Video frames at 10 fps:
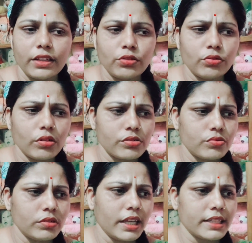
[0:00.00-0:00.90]
এত
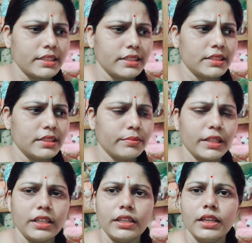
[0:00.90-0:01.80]
কষ্ট লাগছে যে
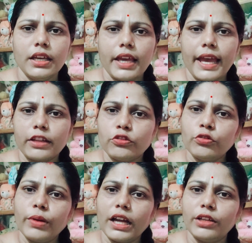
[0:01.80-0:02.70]
মানে এত
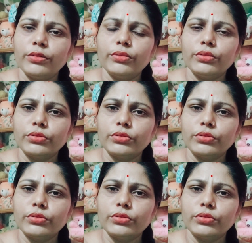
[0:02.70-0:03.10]
ভালো